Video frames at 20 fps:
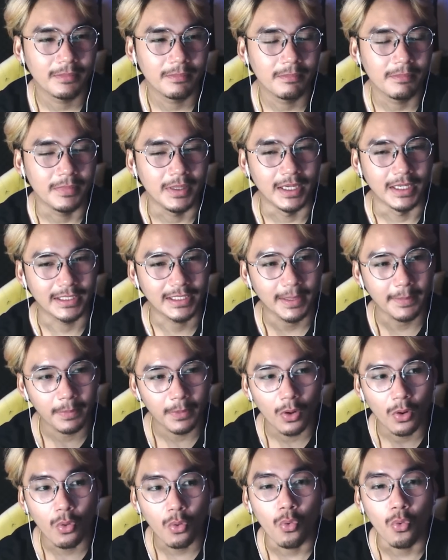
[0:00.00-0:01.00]
เหมือนกับ
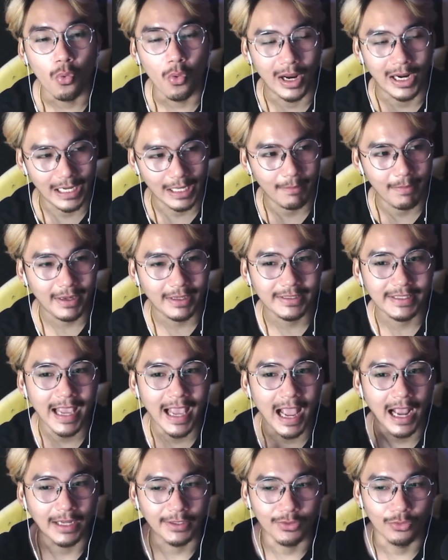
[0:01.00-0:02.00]
ขู่อะไรบางอ
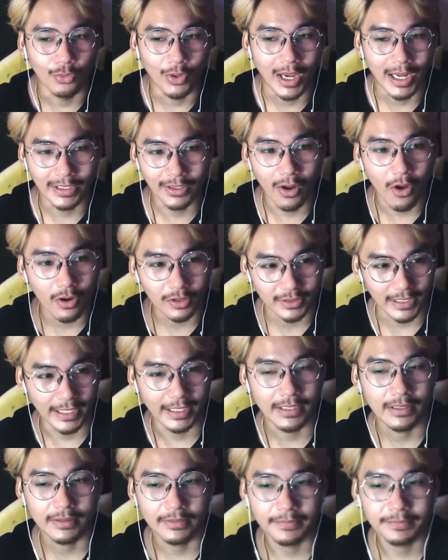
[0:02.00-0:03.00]
ย่างอยู่ข้างนอกเต็นท์